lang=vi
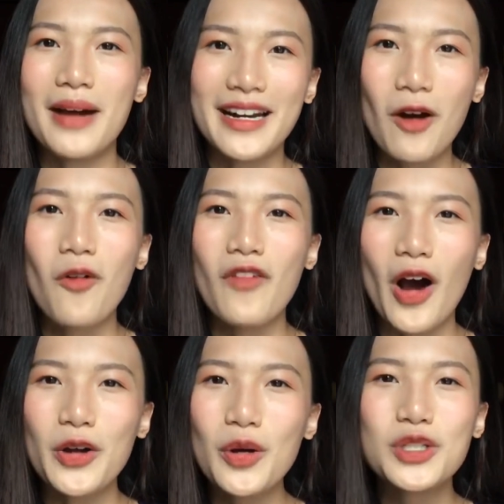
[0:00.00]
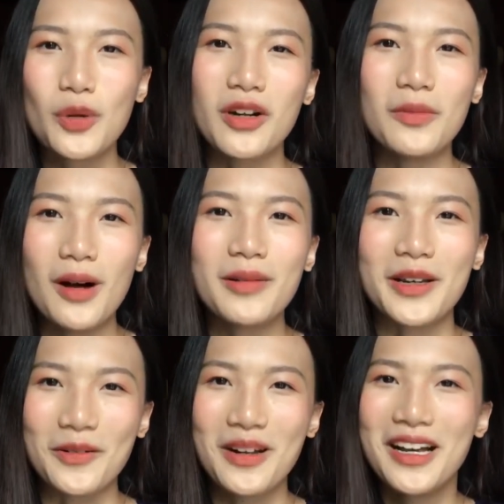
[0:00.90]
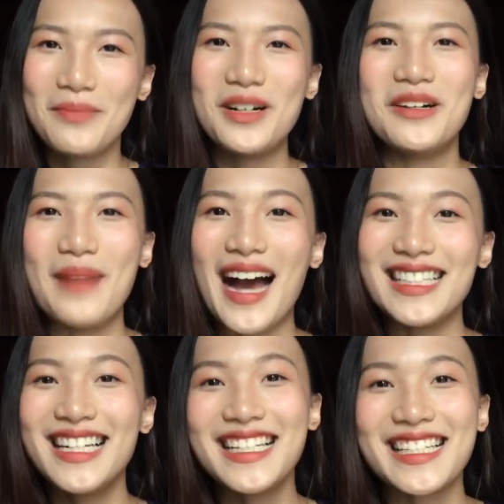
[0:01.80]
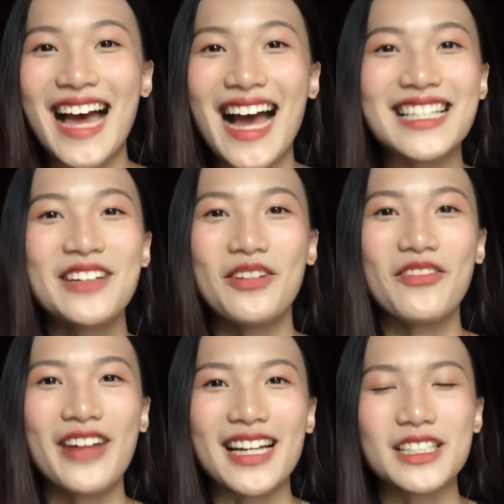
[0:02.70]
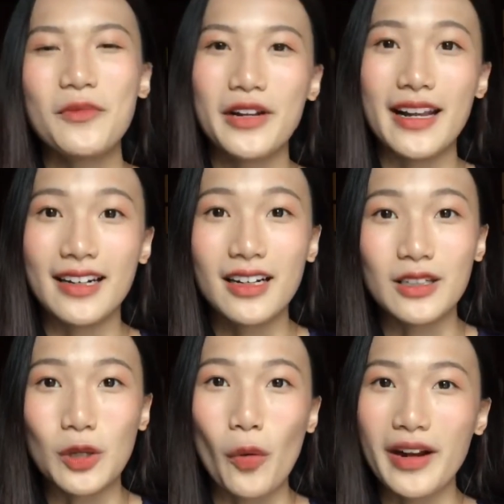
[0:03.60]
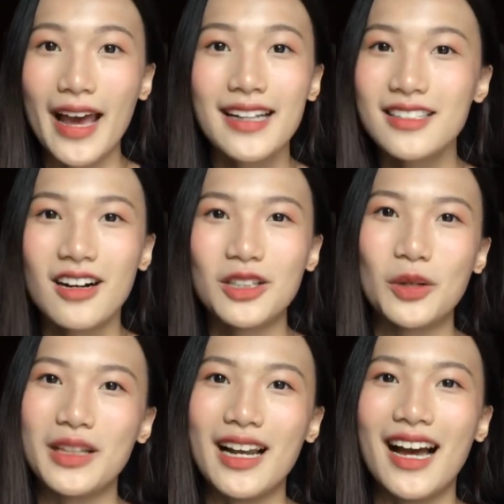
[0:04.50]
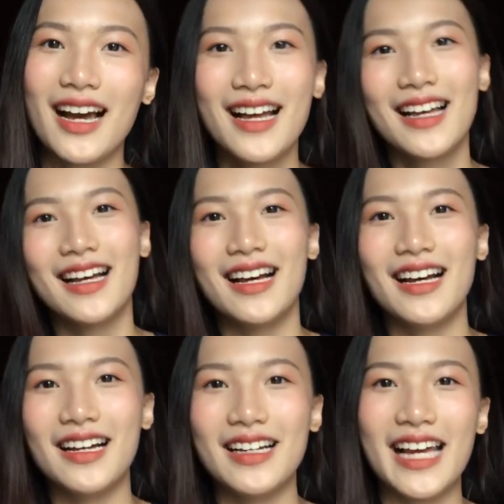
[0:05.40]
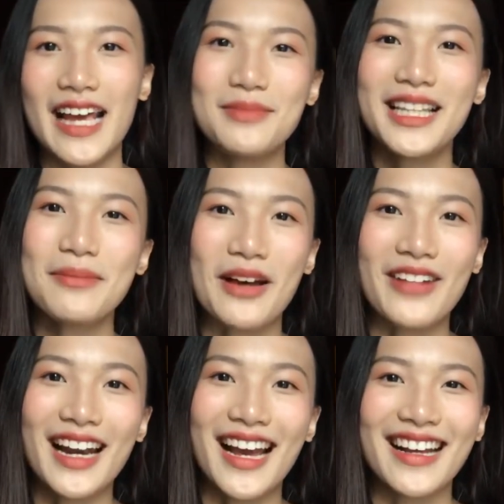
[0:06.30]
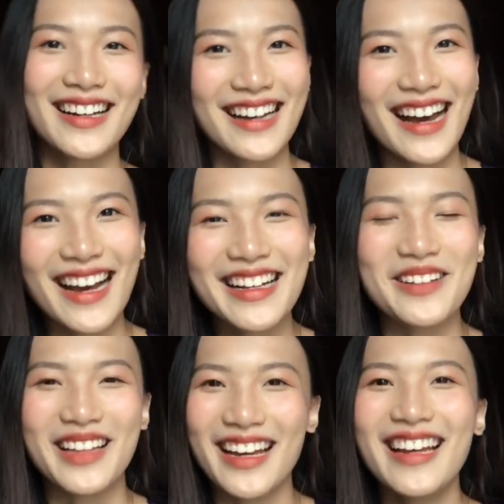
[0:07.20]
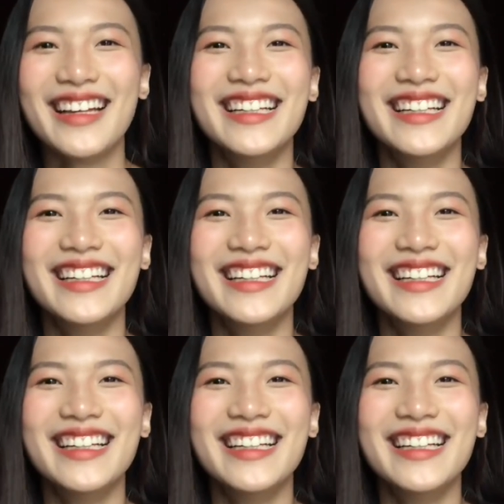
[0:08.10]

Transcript: mà đầu voi đuôi chuột đúng không kiểu mở bài rất là dài rất là văn vẻ xong rồi đến gần cuối hết giờ rồi thế là à, em rất thích bài văn này đấy kiểu thế